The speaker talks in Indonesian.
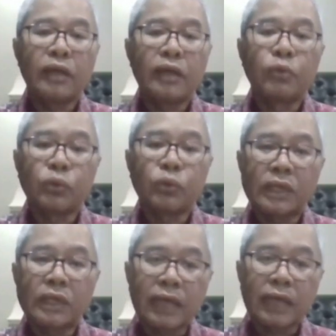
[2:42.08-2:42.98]
eh,
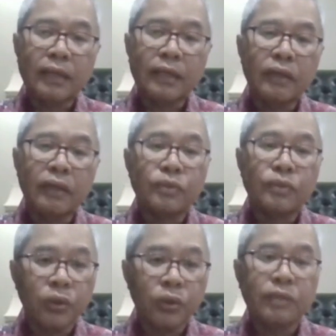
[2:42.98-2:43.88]
dibutuhkan sekali
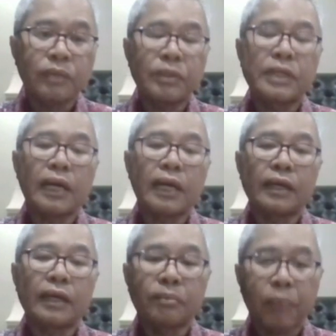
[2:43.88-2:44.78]
respons
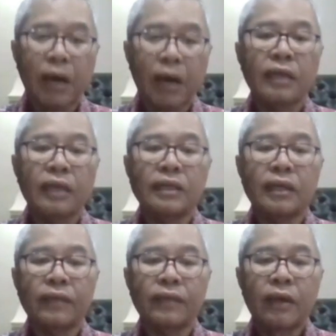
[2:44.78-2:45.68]
kebijakan yang tepat
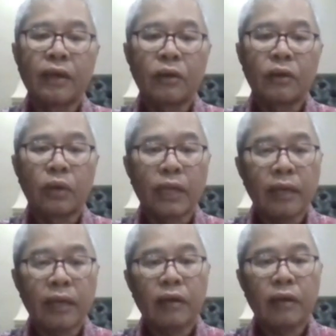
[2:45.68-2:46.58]
ya
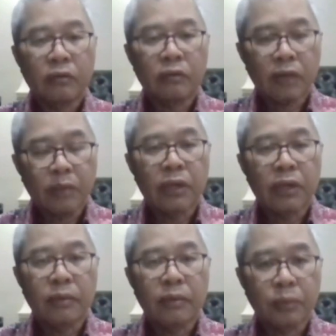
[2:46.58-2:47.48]
oleh eh,
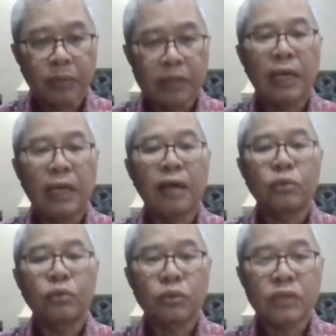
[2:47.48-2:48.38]
eh,
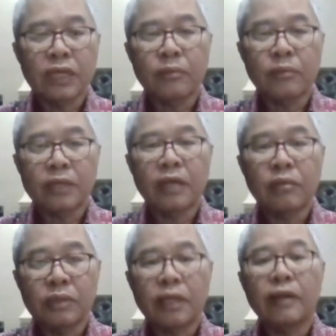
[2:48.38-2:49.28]
pemerintah khususnya di
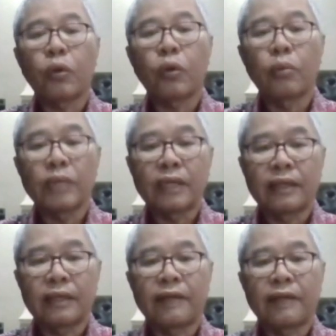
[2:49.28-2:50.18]
kementerian-kementerian ekonomi
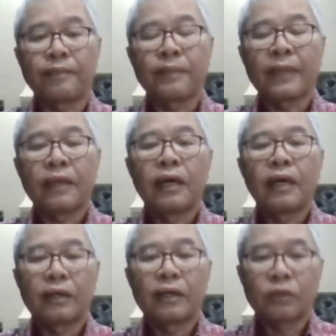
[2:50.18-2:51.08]
ya.
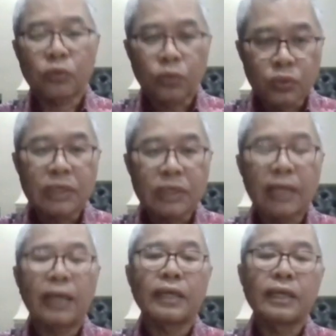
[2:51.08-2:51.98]
khususnya
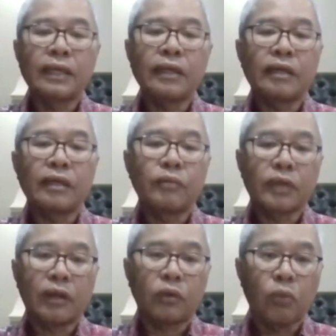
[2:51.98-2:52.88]
lagi di
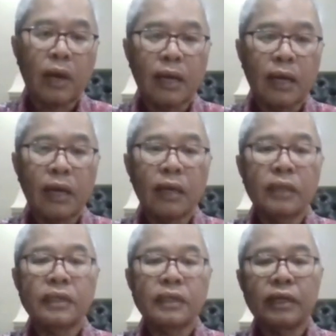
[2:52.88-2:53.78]
Kementerian
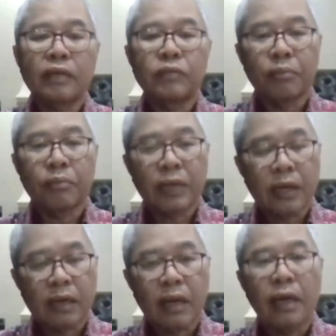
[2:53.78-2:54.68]
Keuangan, yang Kementerian
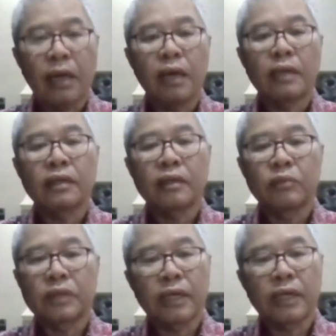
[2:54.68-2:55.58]
Perdagangan,
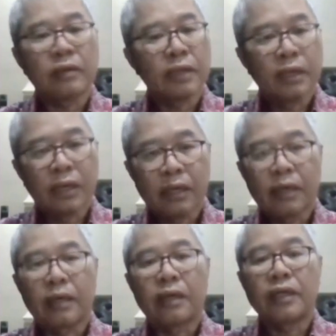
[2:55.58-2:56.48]
Kementerian
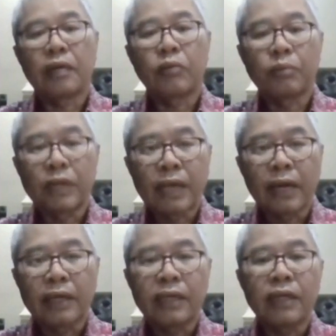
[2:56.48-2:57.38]
yang
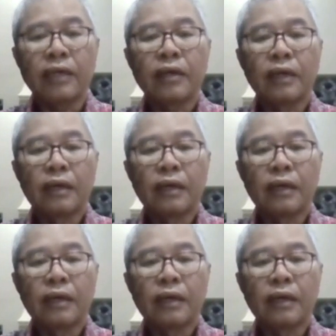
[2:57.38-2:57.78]
membidangi